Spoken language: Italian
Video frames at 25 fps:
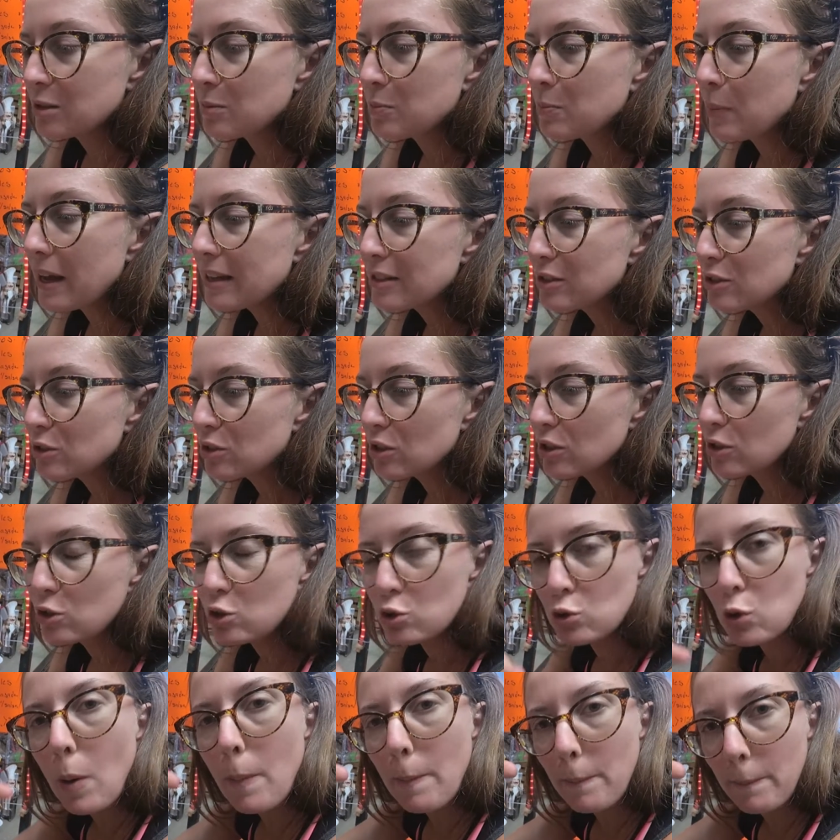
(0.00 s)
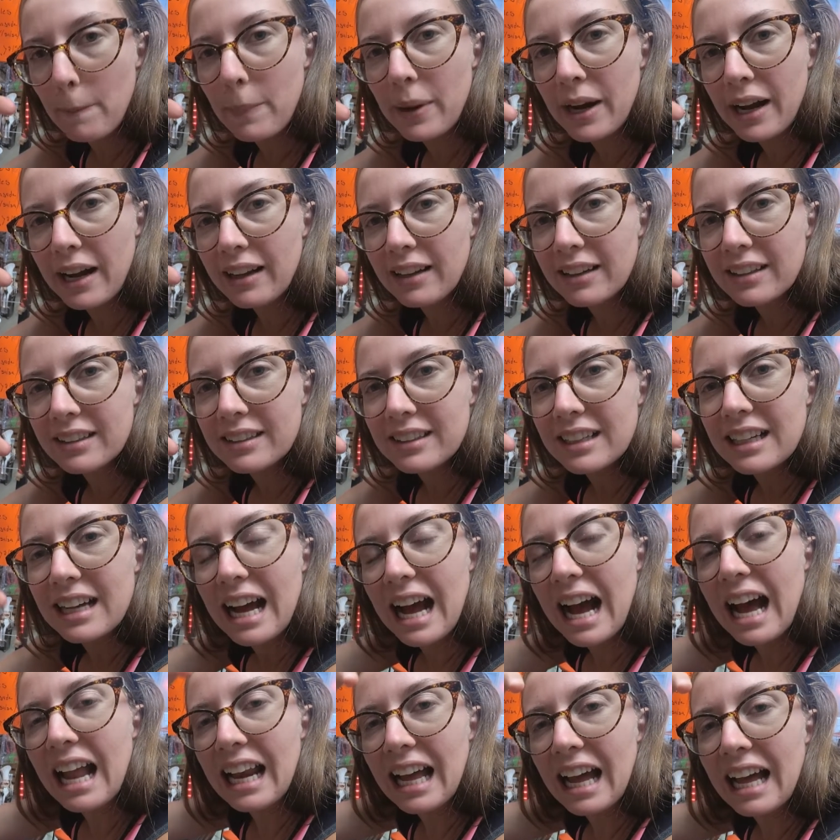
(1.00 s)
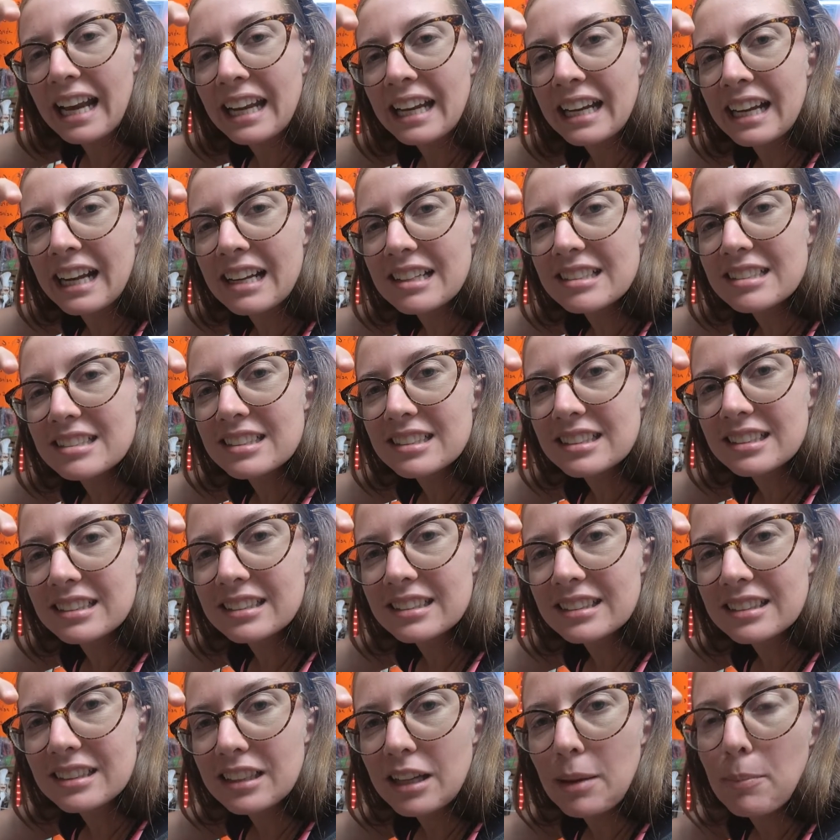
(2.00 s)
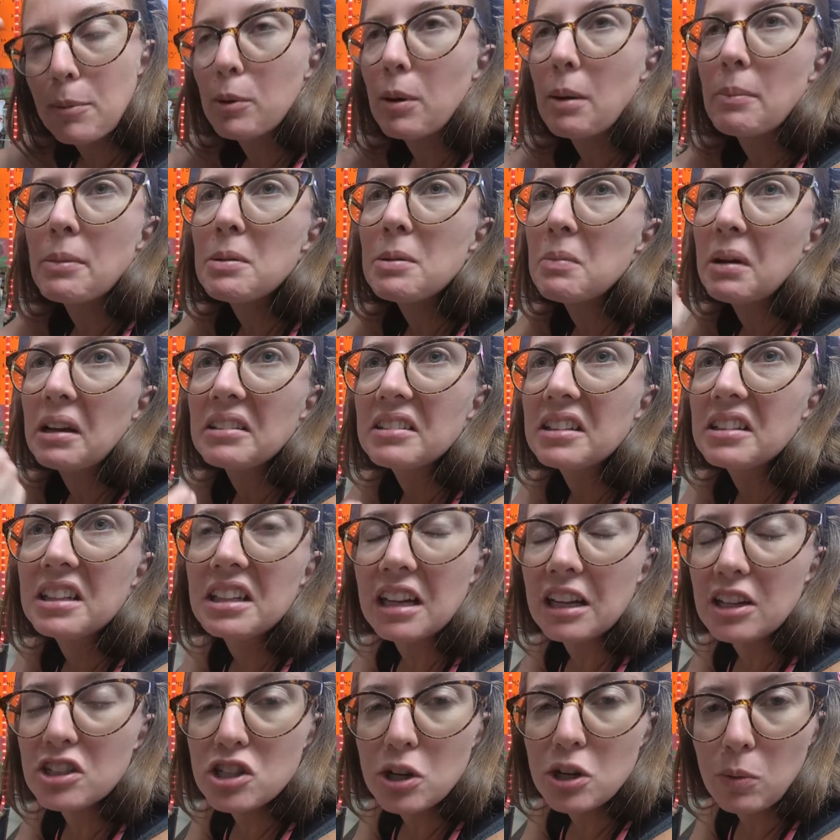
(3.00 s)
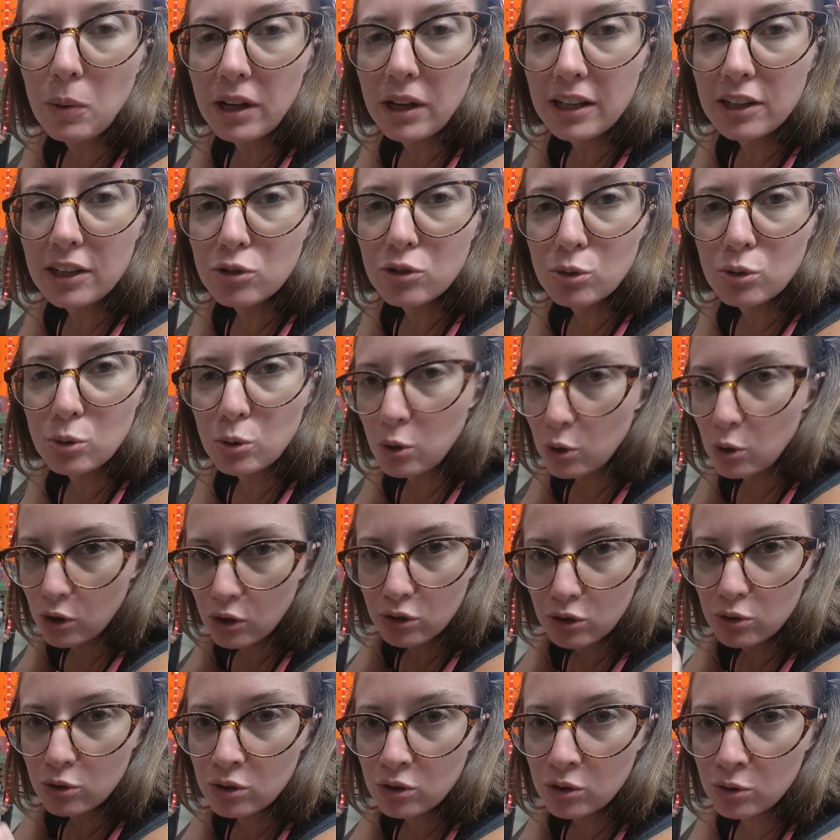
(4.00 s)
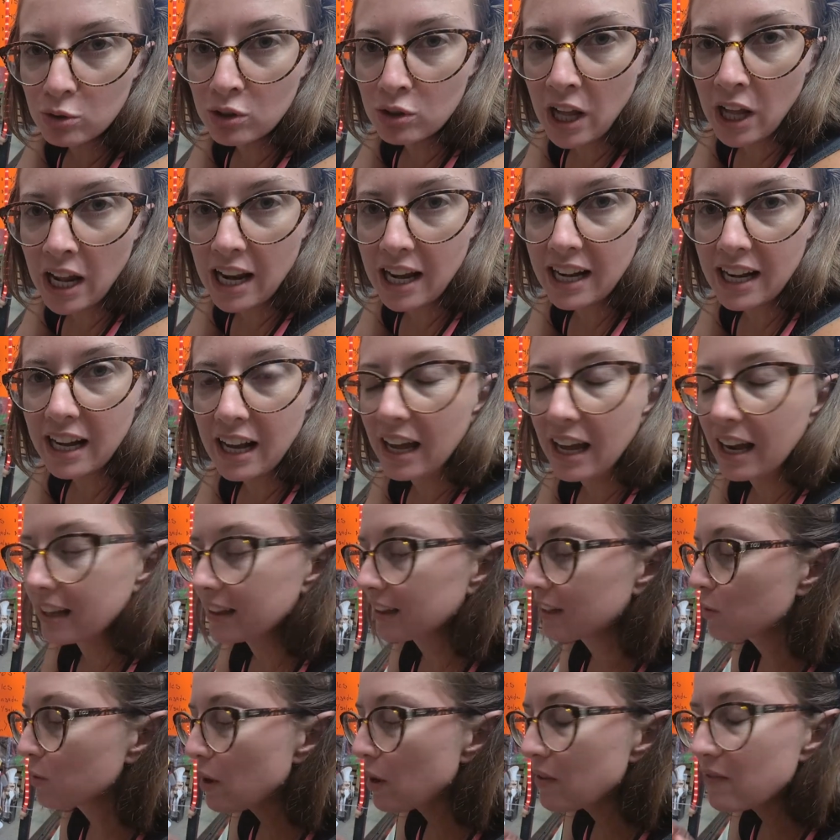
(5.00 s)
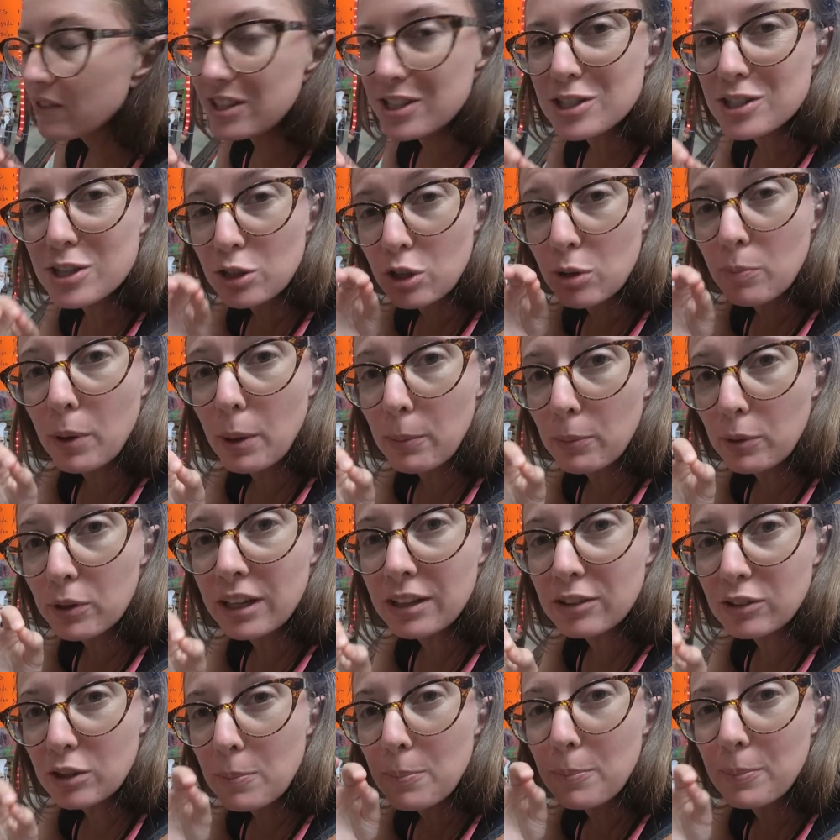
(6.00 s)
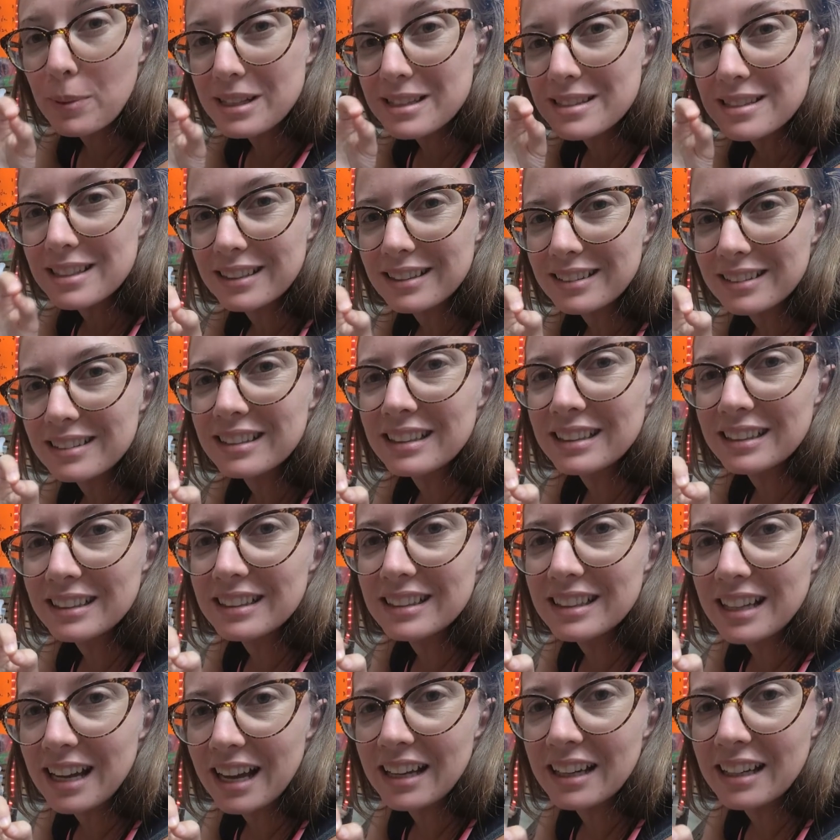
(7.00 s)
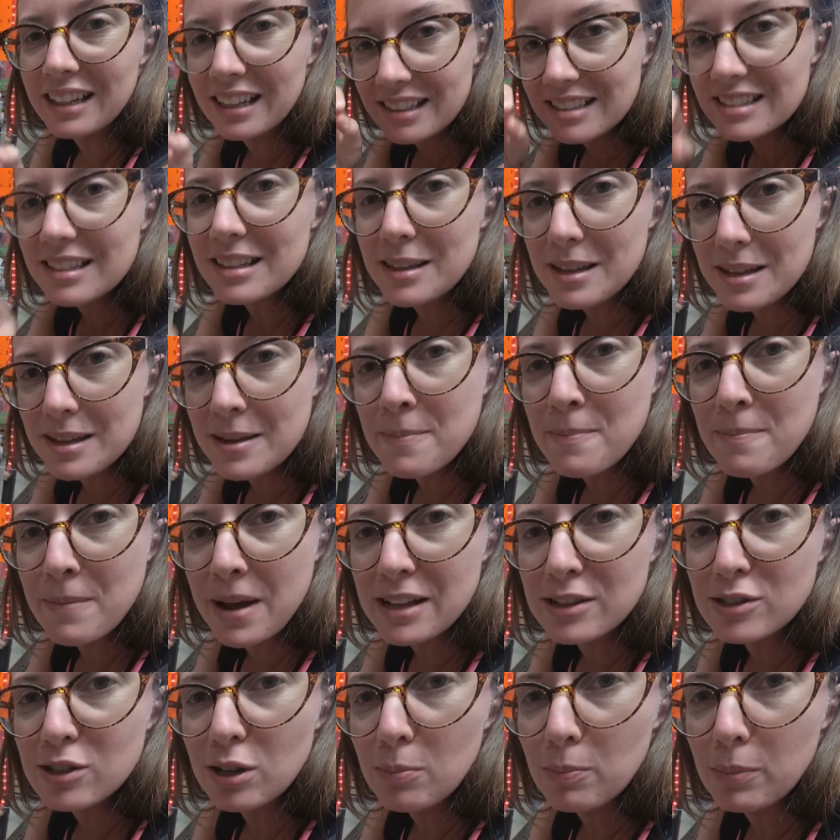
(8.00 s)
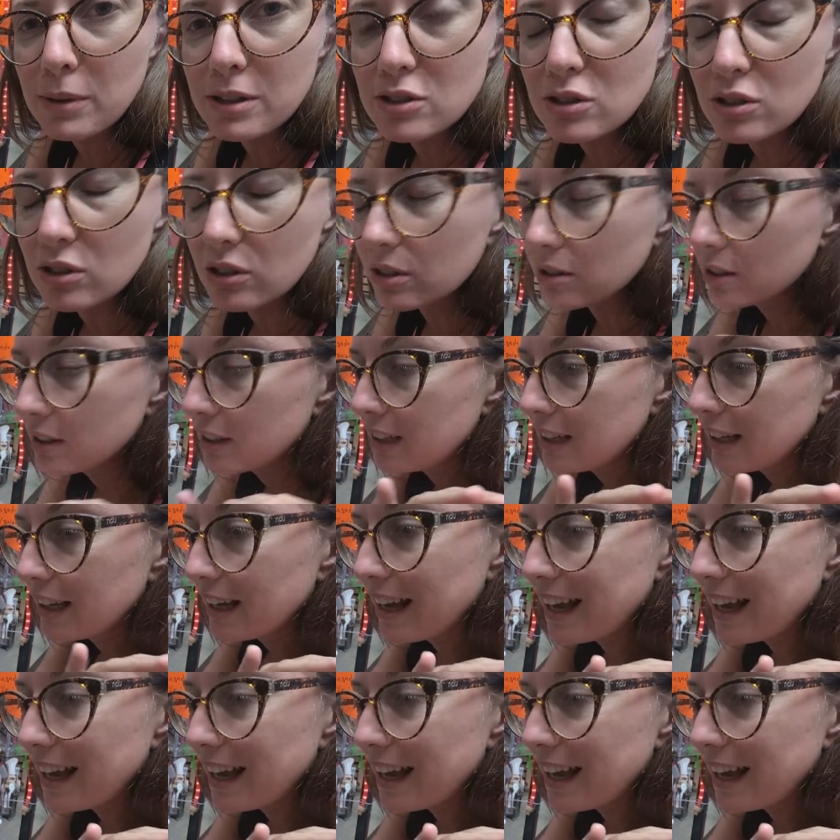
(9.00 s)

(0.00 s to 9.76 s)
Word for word: Spesso sopra all'ananas probabilmente rilasci qualche succo nella carne. Qua invece ci sono proprio dentro i pezzettini di ananas in mezzo al pastore.